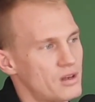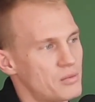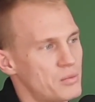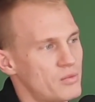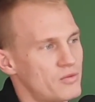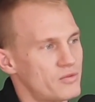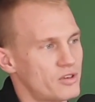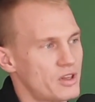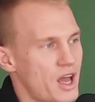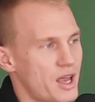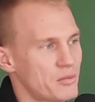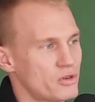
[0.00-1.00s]
Mm,
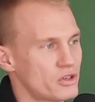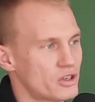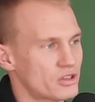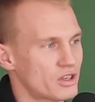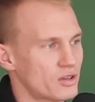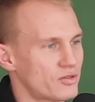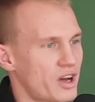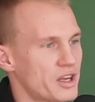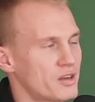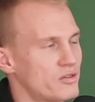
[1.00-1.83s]
wydaje mi się, że fajnie